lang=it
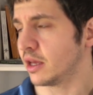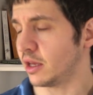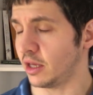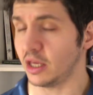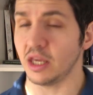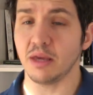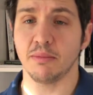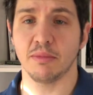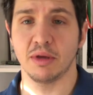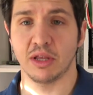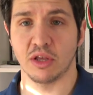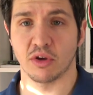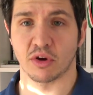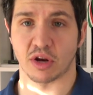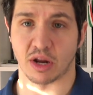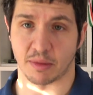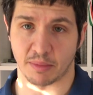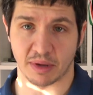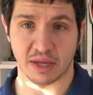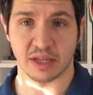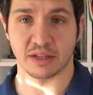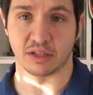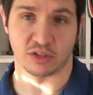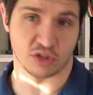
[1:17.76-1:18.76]
i
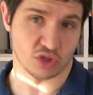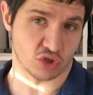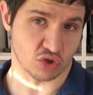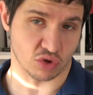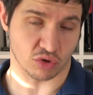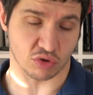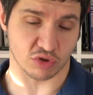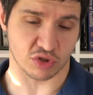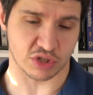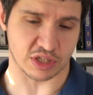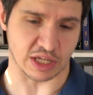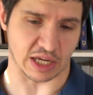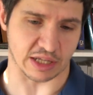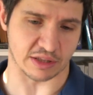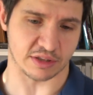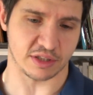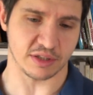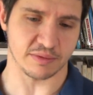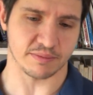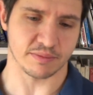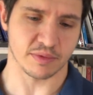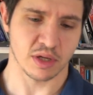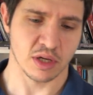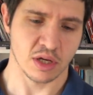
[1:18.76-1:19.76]
miglioramenti ci sono
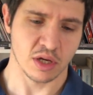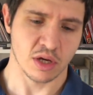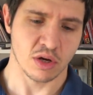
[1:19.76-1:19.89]
stati.